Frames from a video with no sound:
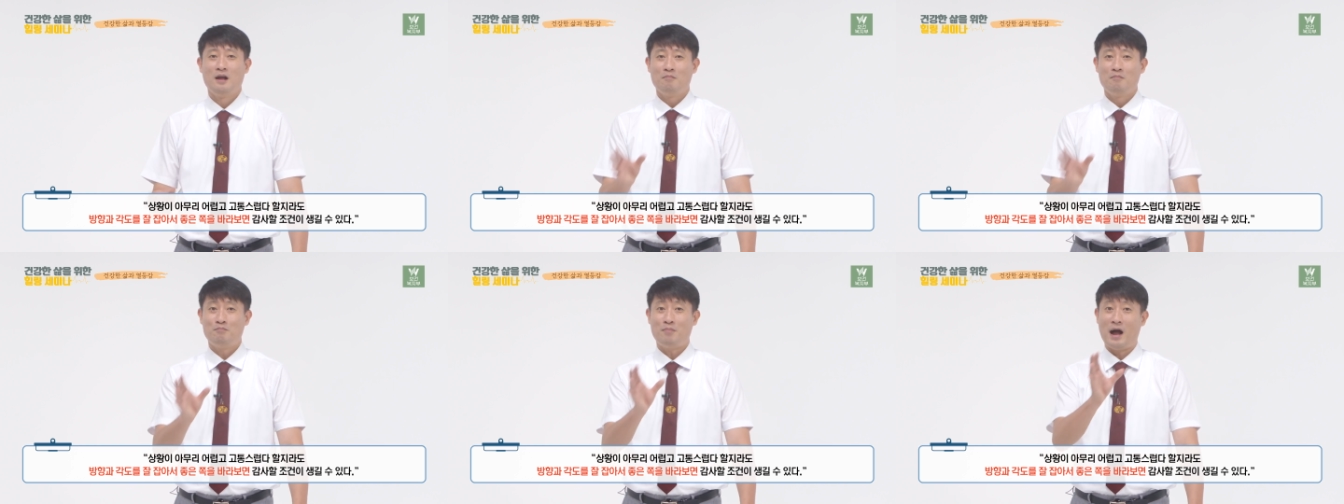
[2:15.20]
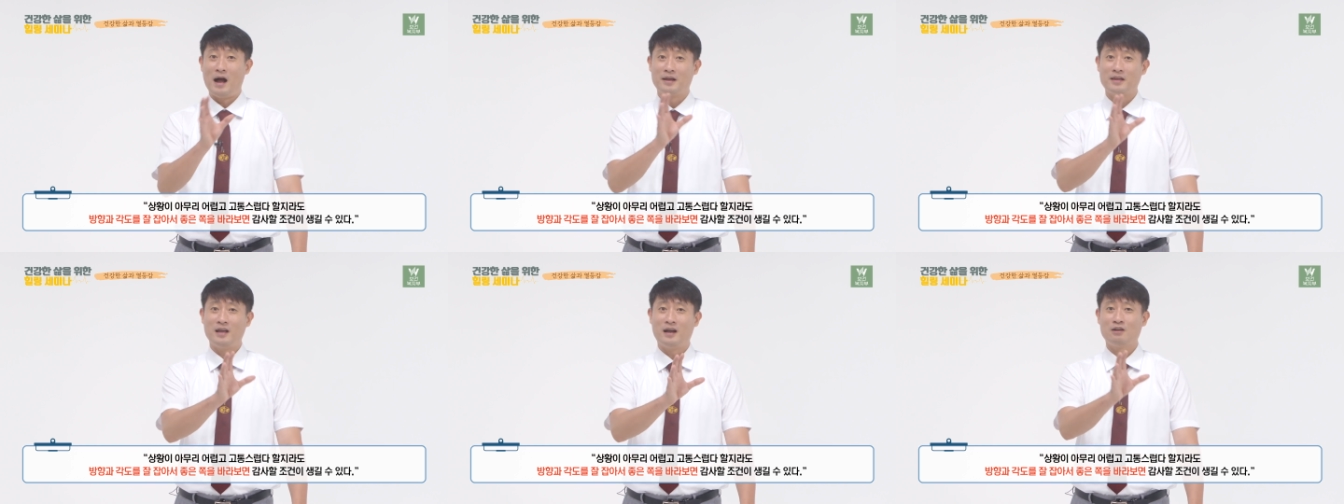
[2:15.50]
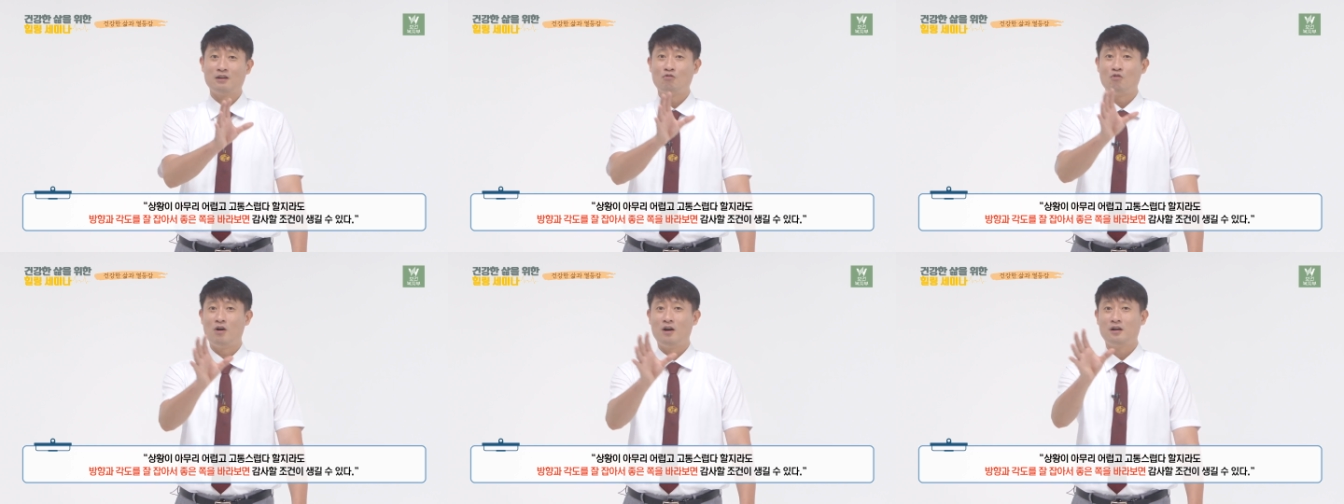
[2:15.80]

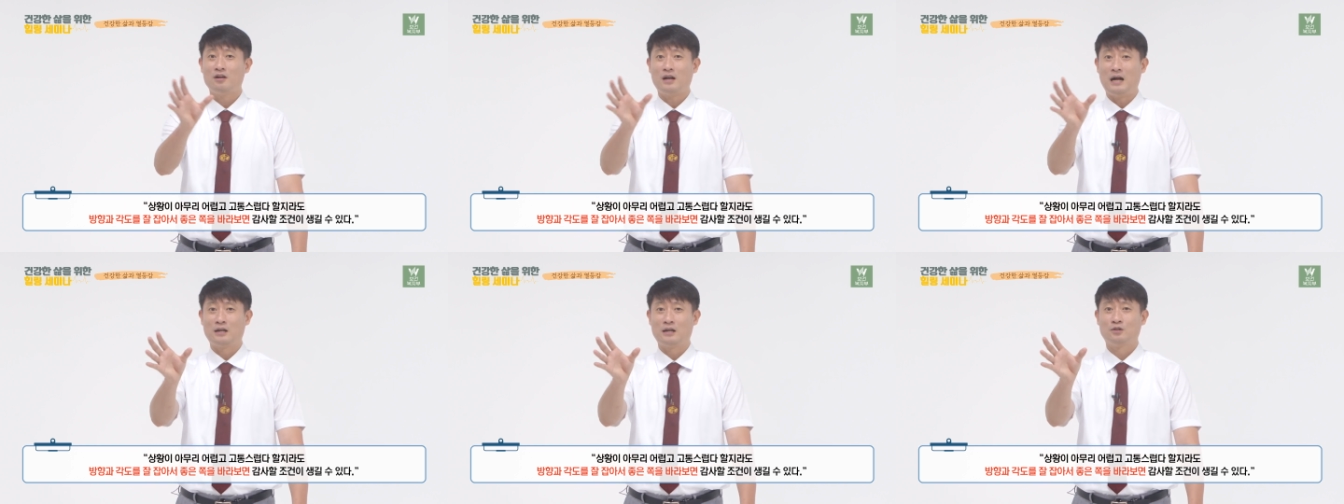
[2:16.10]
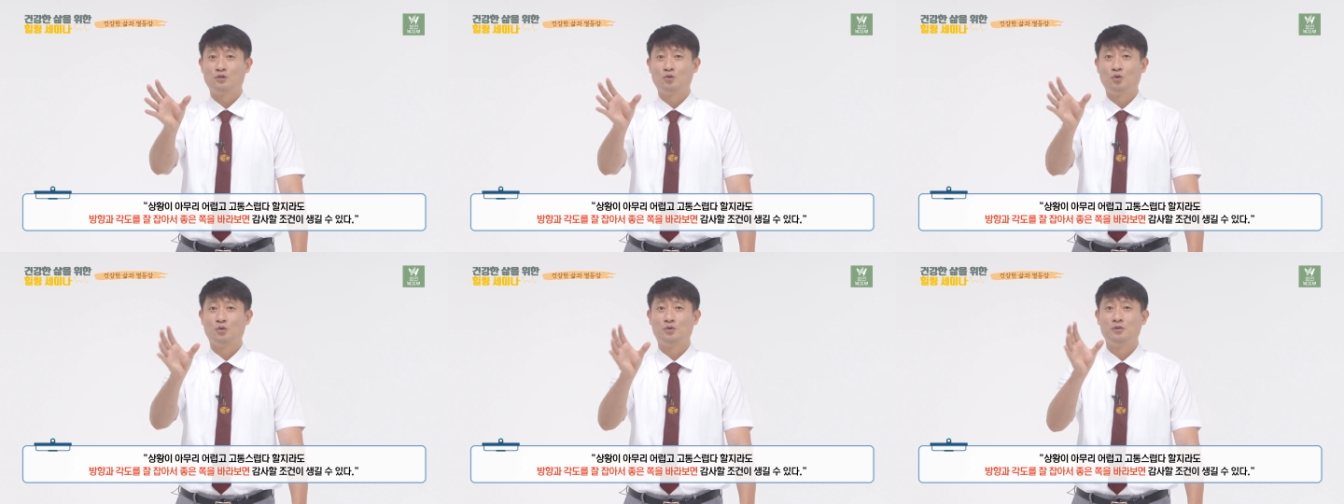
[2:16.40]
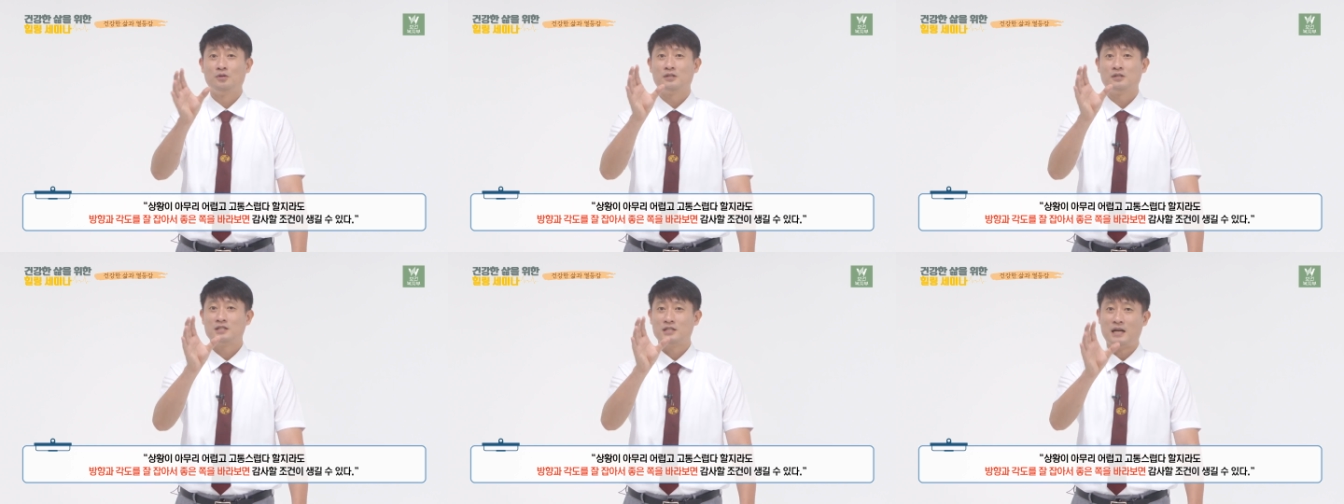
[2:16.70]
방향과
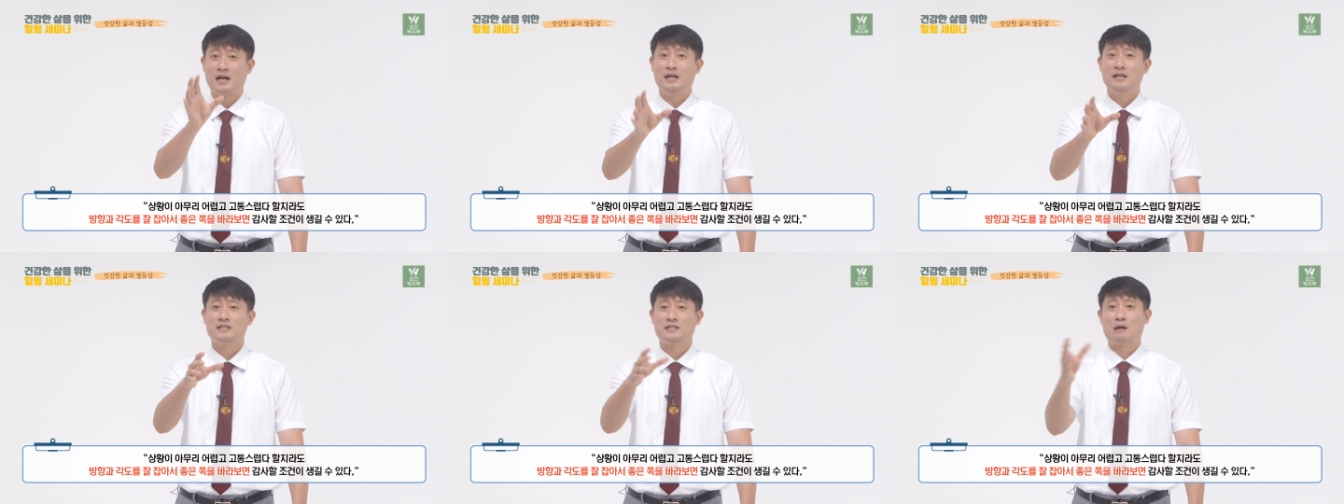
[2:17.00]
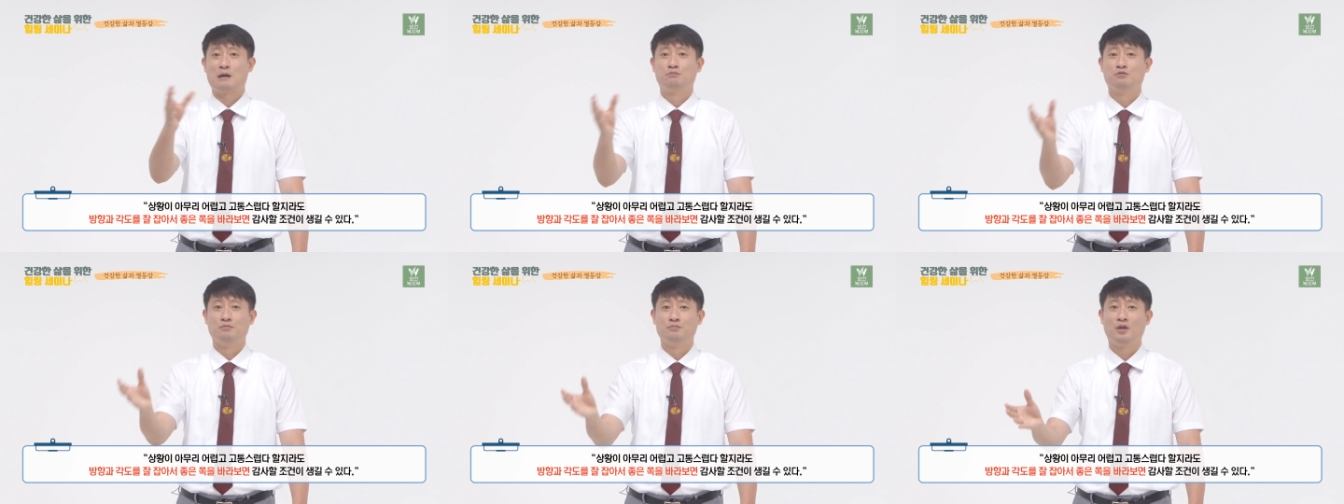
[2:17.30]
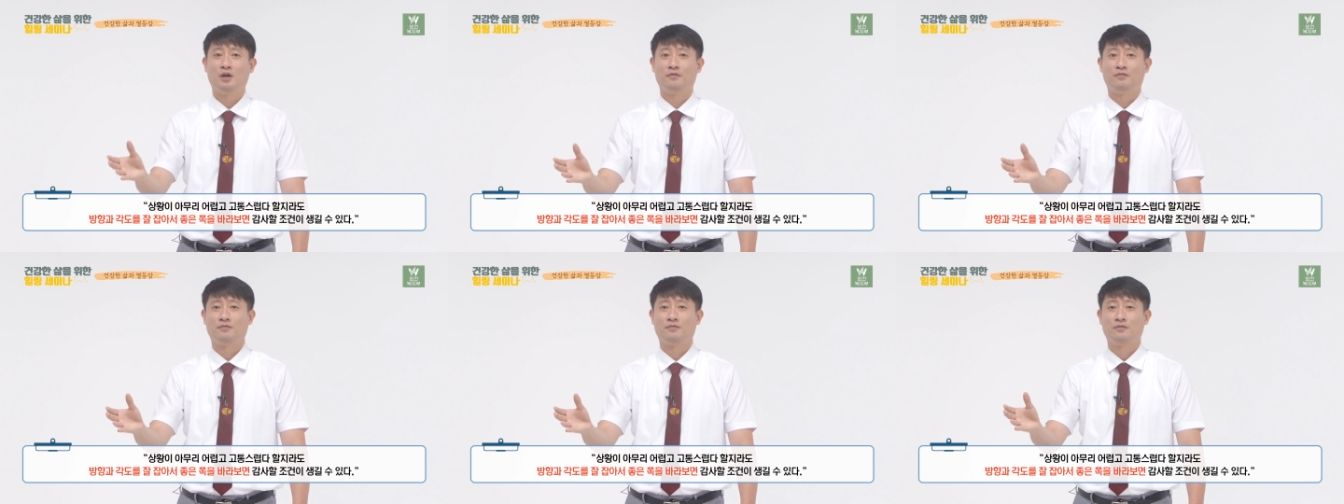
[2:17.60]
각도를 잘
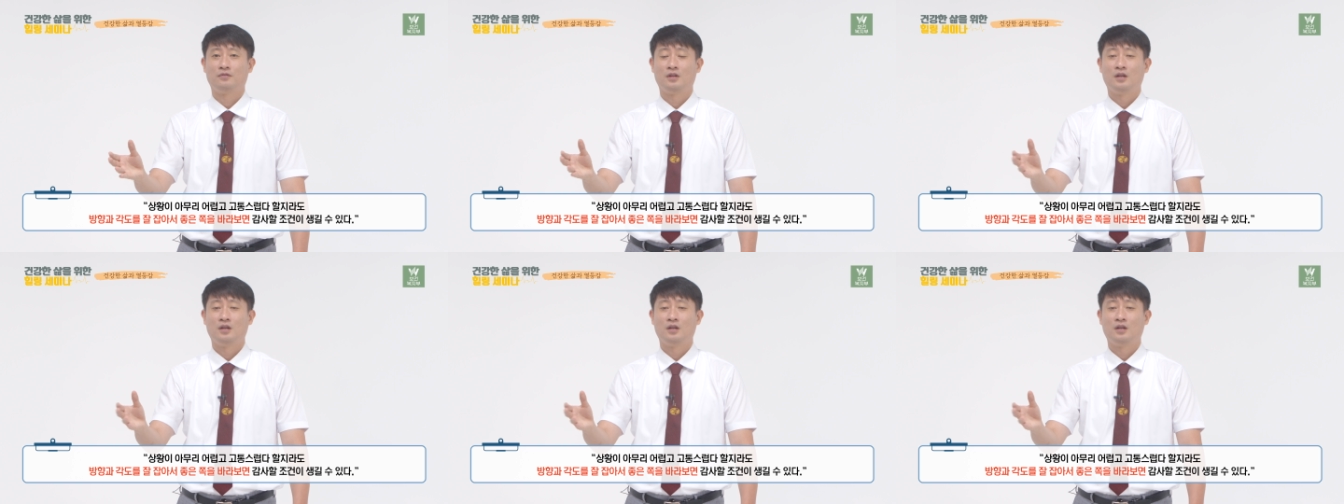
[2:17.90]
잡으면